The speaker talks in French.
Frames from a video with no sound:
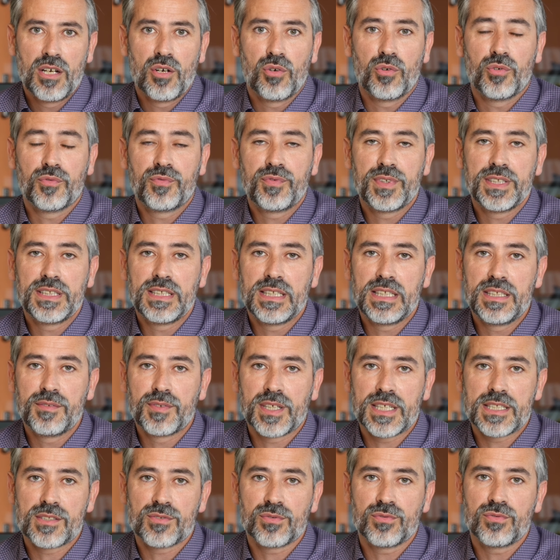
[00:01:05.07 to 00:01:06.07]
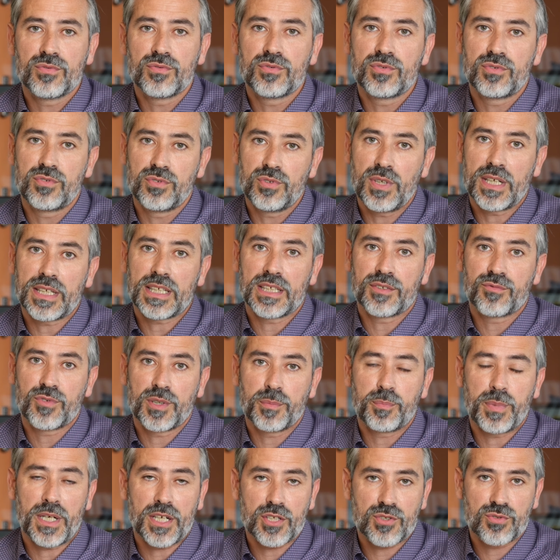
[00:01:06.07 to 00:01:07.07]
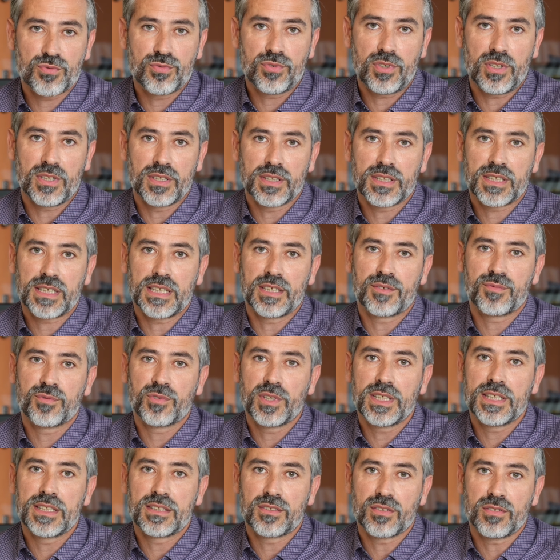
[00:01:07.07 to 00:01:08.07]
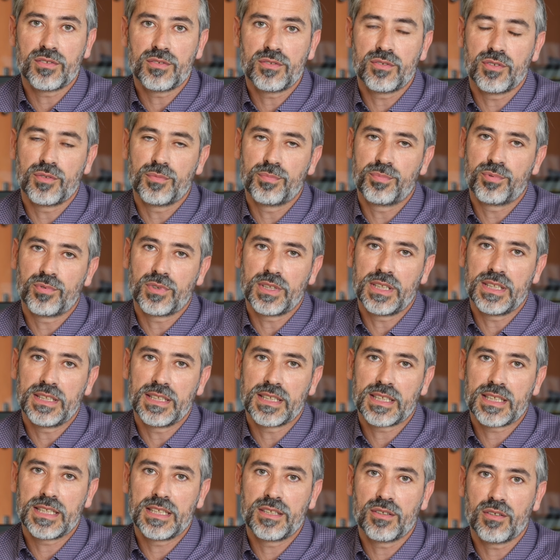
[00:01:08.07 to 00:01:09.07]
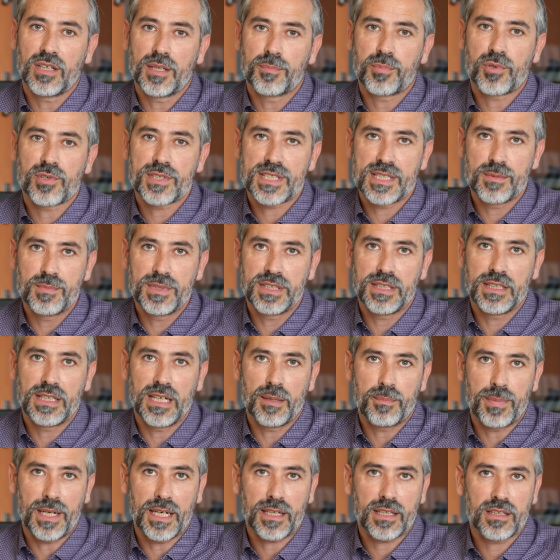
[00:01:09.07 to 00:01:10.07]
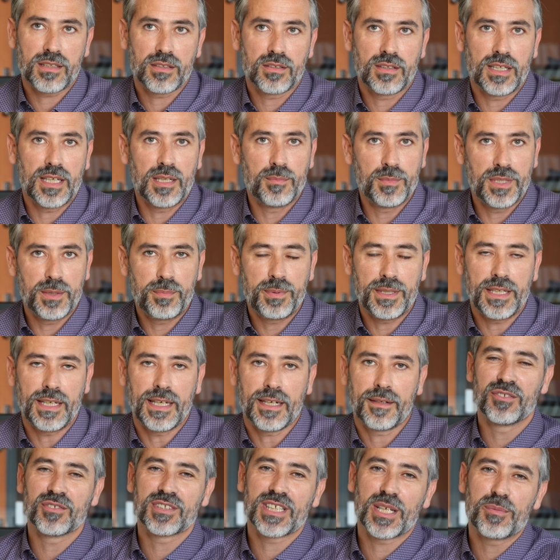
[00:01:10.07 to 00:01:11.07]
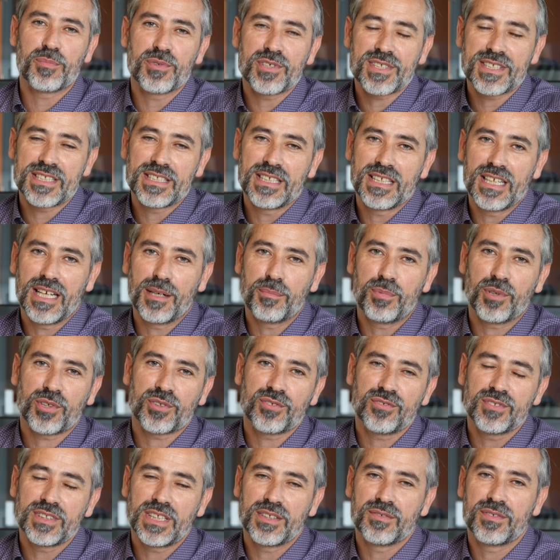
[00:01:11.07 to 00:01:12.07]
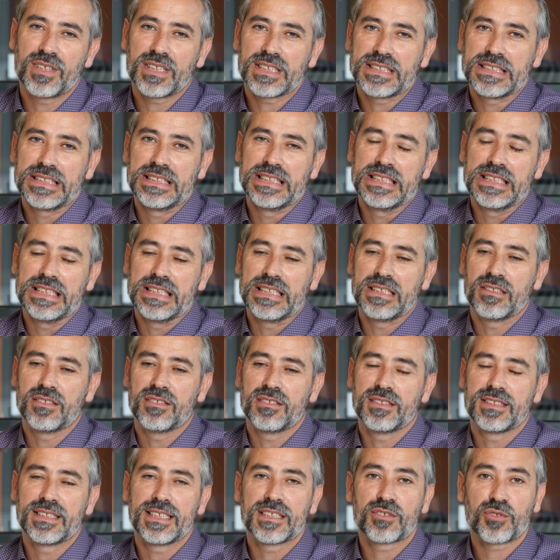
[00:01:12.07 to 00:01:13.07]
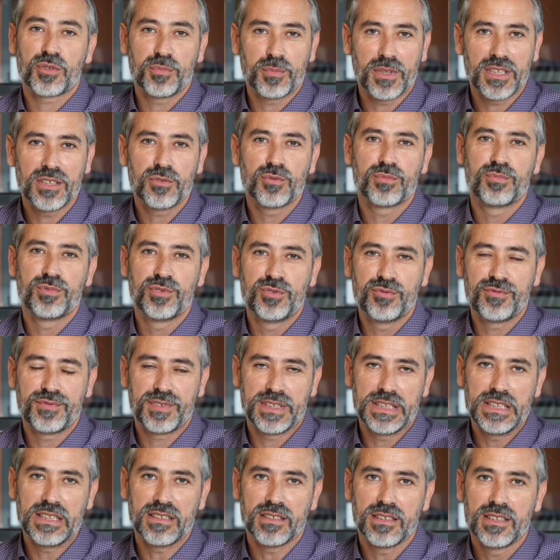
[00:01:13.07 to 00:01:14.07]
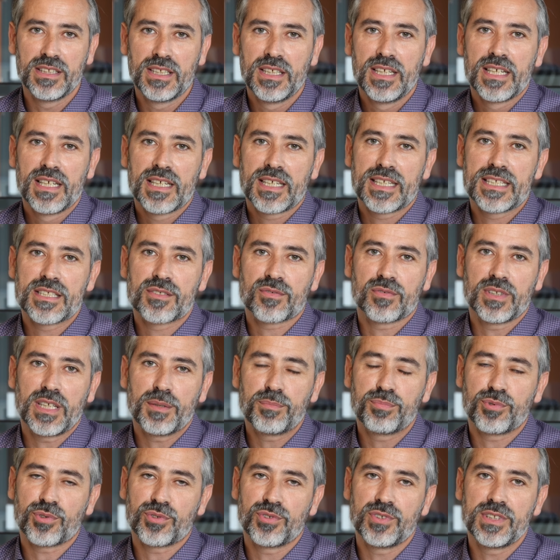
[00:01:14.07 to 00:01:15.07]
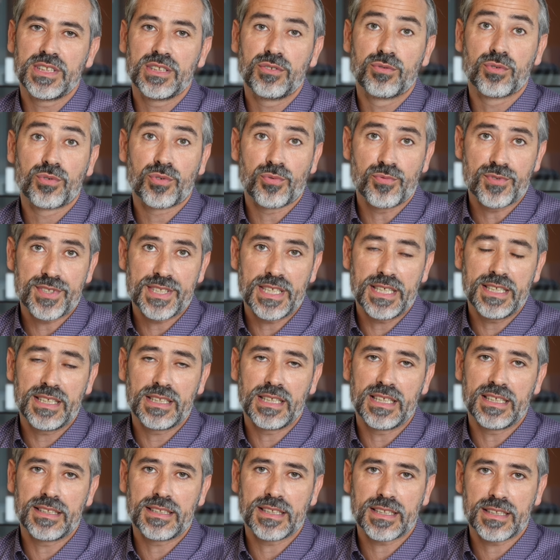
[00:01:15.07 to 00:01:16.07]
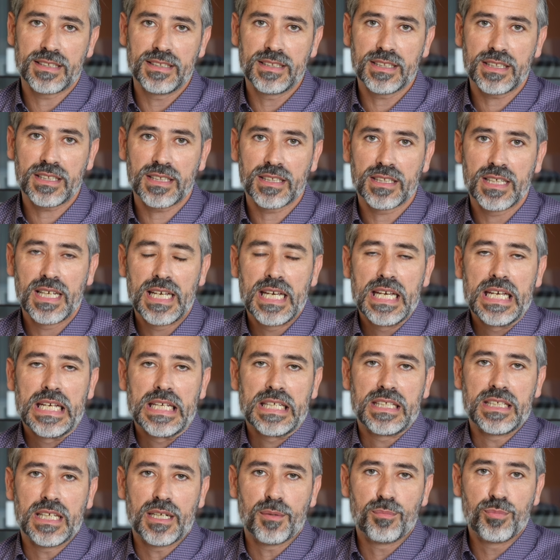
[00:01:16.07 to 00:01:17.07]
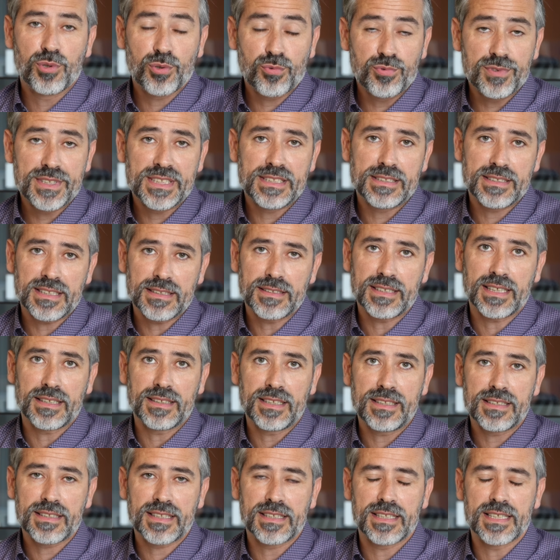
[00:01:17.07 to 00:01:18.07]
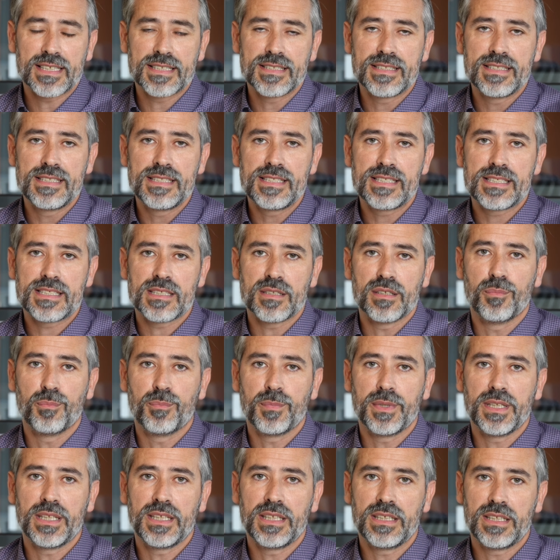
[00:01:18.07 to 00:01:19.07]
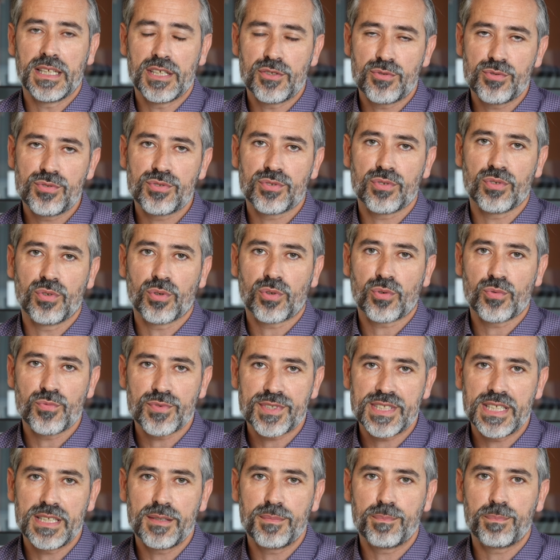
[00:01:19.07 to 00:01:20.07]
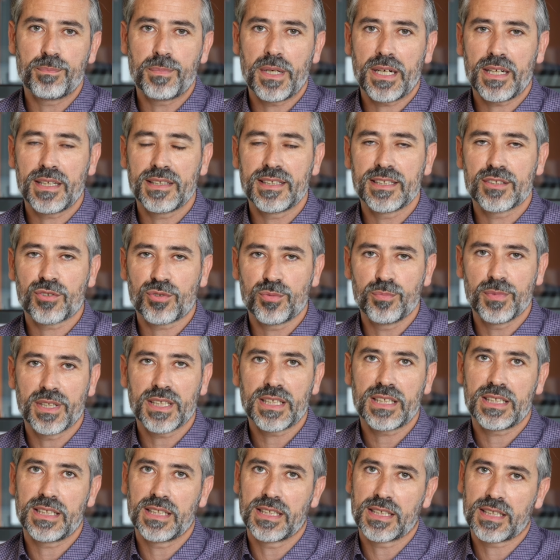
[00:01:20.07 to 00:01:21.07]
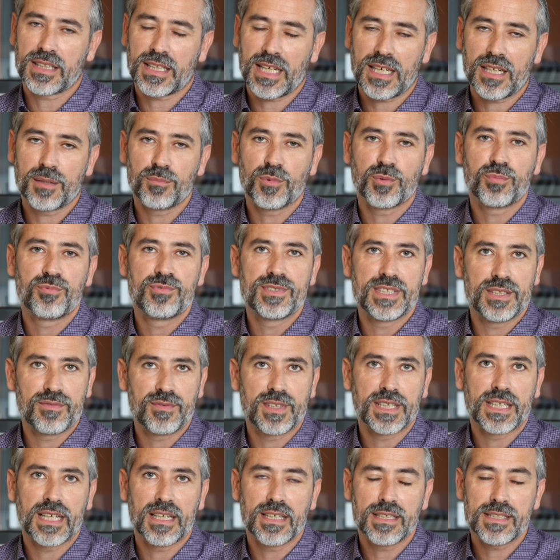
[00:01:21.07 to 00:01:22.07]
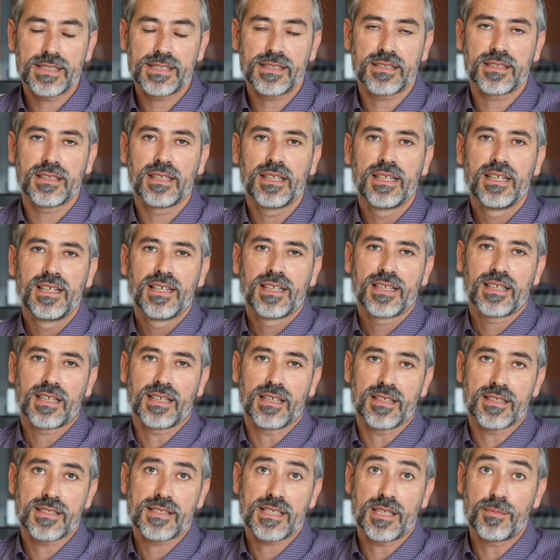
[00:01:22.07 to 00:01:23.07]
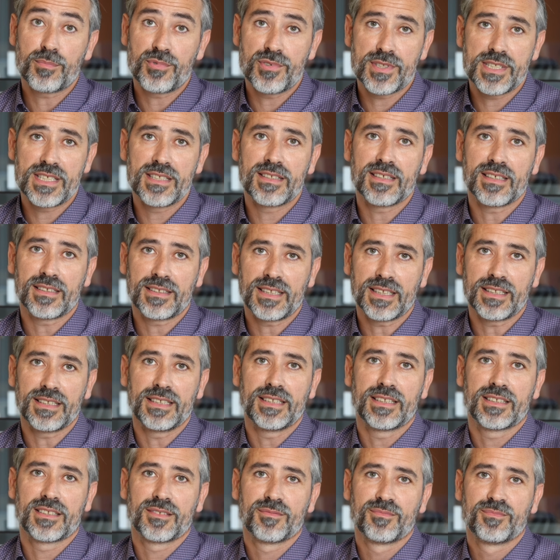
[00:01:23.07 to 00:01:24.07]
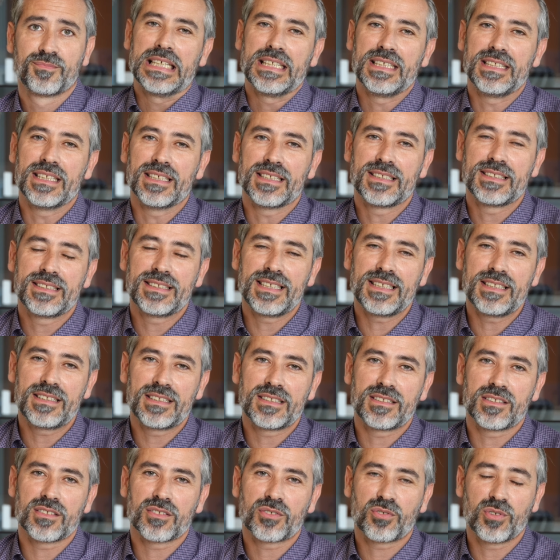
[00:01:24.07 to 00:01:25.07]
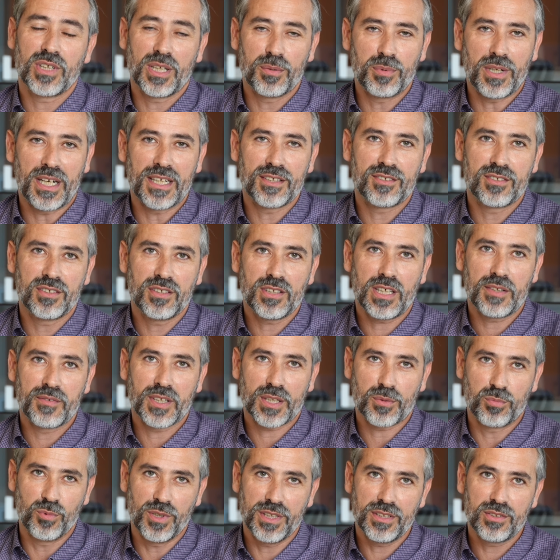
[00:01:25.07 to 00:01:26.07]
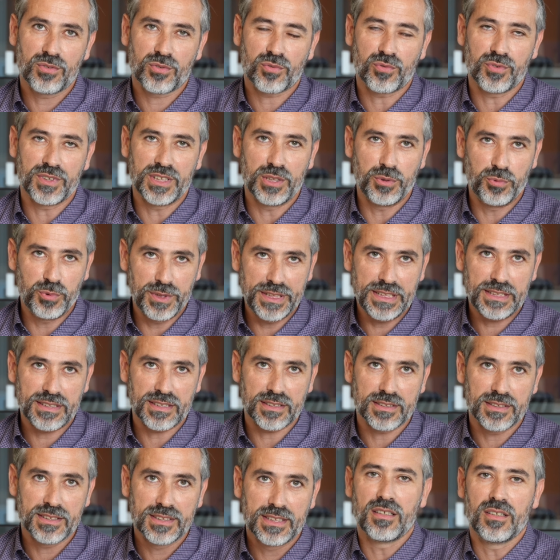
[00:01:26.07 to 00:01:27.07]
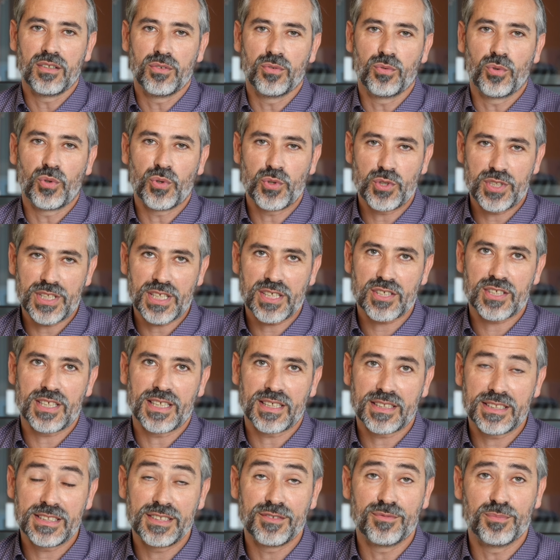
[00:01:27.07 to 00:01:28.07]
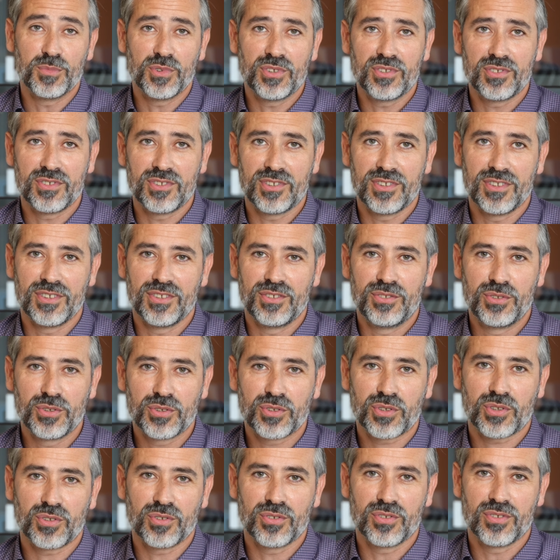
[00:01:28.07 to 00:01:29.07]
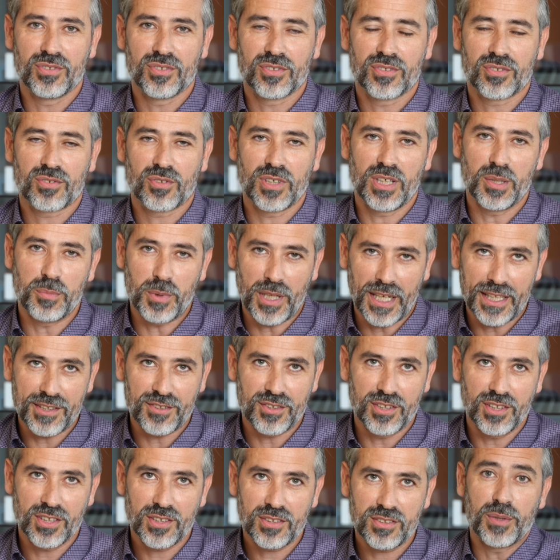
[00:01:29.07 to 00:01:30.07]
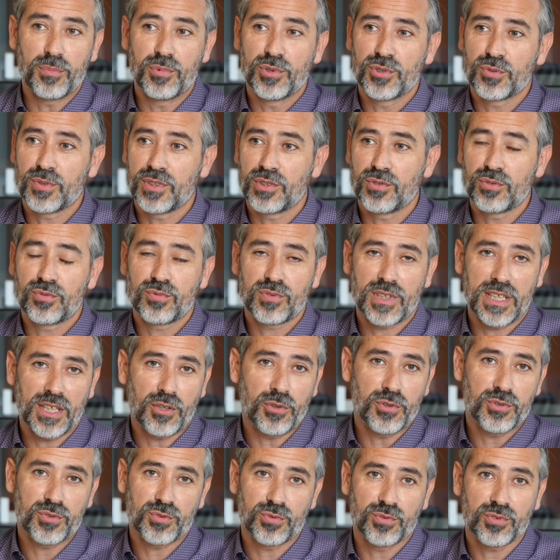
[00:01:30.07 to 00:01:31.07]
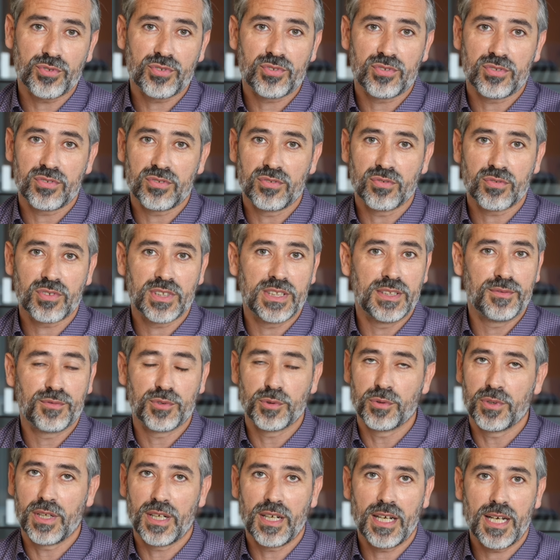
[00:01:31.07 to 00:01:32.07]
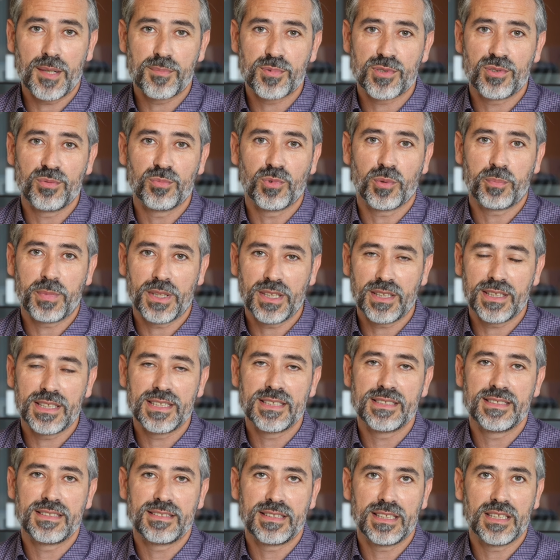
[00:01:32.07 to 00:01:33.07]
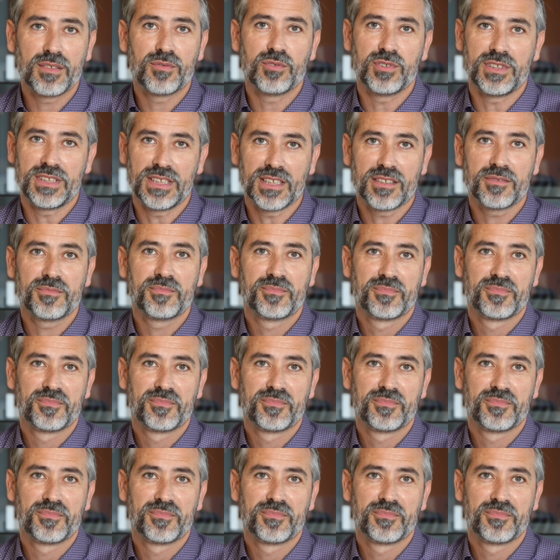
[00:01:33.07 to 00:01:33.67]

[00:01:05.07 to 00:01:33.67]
On fait des livraisons 2 à 4 fois par jour, 4 fois étant euh, pour les clients à proximité de la plaque MDPR. Notre époque, c'est important d'avoir des euh, êtres humains au bout du fil qui sont là pour donner du conseil et de la technique. Il y a beaucoup de sites internet qui existent, mais il y a juste le conseil par un être humain qui est carrément plus efficace qu'un simple site internet. Il y a 7 collaborateurs avec moi, donc on est 8. Euh, on recherche activement euh, d'autres collaborateurs. On a besoin de toutes les ressources, donc il ne faut absolument pas hésiter à venir.